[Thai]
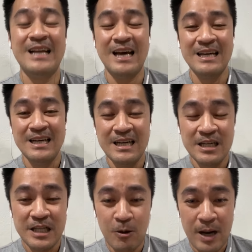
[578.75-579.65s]
นะ
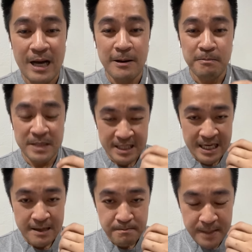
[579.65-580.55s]
แต่ว่ามันจะ
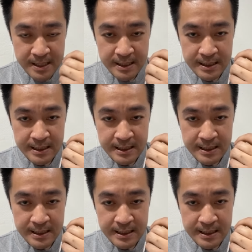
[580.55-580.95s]
ได้เป็น